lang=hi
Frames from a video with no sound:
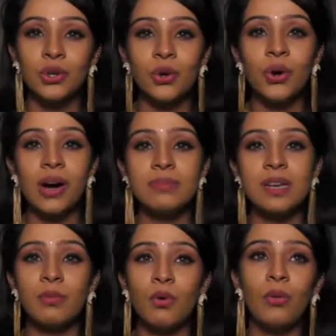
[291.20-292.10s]
तो हम
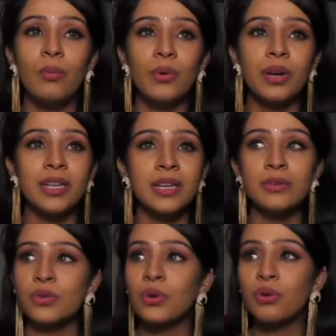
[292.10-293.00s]
सब लोग पूरे
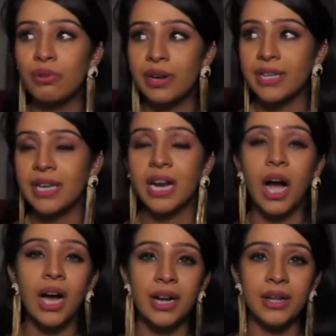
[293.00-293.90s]
दिन उसको ढूंढ रहे थे
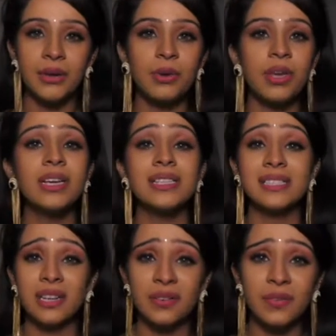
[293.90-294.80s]
कहाँ गई होगी
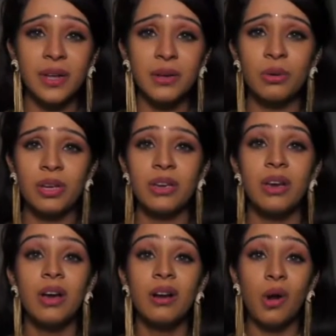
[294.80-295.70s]
किस तरफ गई होगी
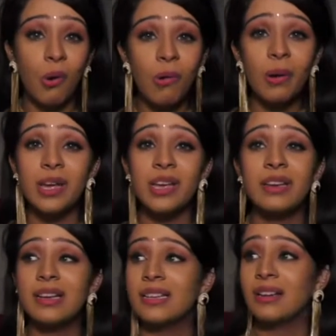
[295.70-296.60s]
खो गई
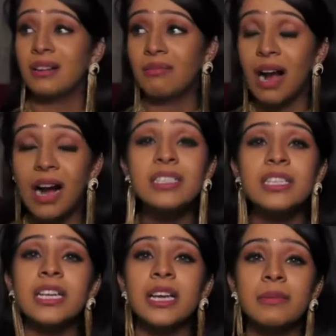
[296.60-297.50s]
कहाँ
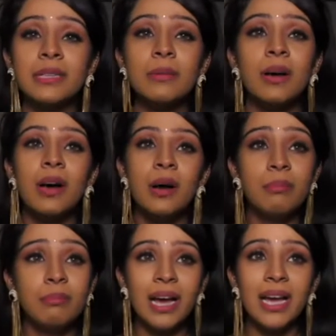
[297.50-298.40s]
चली गई मतलब
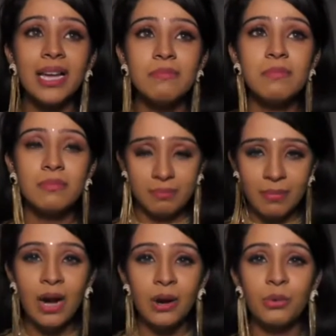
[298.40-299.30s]
मैं एक
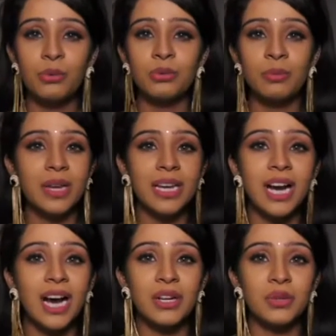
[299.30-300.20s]
माँ हूँ तो
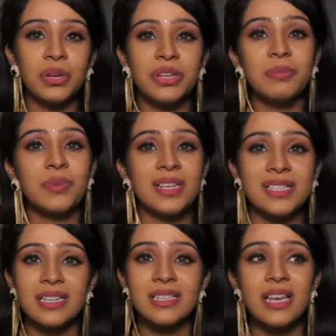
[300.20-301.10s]
मेरी हालत तो एकदम
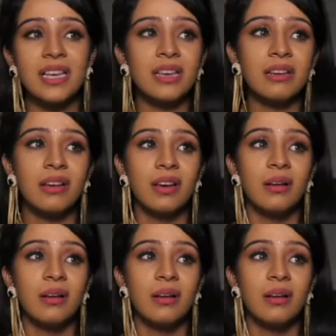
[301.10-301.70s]
रेस्टलेस है कि